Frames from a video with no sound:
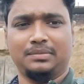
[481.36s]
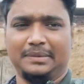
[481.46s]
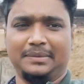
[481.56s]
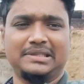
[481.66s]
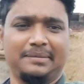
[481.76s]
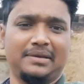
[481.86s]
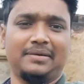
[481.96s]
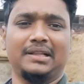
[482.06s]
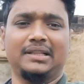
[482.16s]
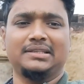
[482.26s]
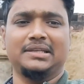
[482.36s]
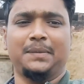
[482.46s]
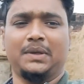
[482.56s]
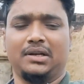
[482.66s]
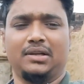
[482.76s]
में हमनी सब नवादा
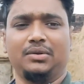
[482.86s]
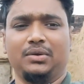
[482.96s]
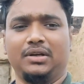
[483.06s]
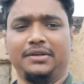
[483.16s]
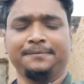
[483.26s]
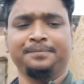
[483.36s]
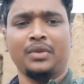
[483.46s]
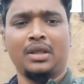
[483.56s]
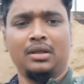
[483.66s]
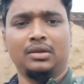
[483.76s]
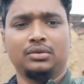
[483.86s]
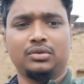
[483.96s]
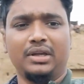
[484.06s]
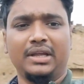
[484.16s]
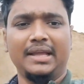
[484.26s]
शिफ्ट कर गलियो हल
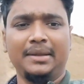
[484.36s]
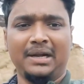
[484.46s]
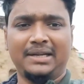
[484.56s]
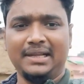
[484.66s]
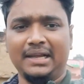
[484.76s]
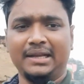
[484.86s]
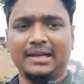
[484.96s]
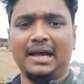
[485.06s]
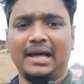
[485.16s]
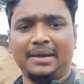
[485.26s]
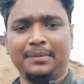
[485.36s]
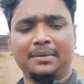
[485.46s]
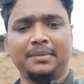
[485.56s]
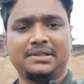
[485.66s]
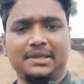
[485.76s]
तो यही मटिया के घारा में
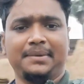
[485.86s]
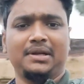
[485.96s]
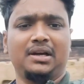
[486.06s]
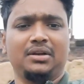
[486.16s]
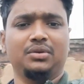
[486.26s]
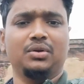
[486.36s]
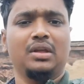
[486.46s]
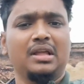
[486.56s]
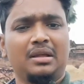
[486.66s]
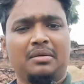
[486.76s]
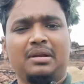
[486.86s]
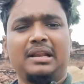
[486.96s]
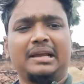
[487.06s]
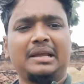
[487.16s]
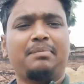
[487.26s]
हमनी सब रहलियो
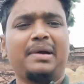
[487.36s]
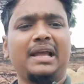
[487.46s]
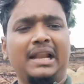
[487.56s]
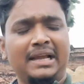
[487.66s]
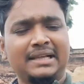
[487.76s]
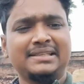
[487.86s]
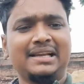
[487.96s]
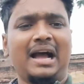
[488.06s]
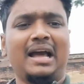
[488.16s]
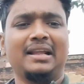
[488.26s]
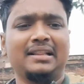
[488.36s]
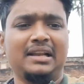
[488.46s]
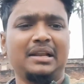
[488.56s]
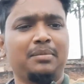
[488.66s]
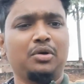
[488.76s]
लेकिन पहले के जे आनंद
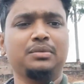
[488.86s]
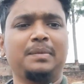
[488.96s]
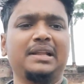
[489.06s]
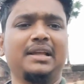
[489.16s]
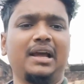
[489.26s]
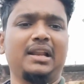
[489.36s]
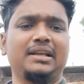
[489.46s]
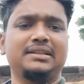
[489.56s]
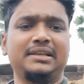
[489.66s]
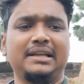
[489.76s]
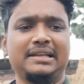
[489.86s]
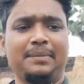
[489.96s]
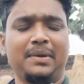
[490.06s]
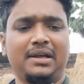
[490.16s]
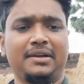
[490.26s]
हले बहुत बढ़िया हले जी एजा
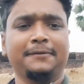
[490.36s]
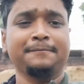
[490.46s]
पर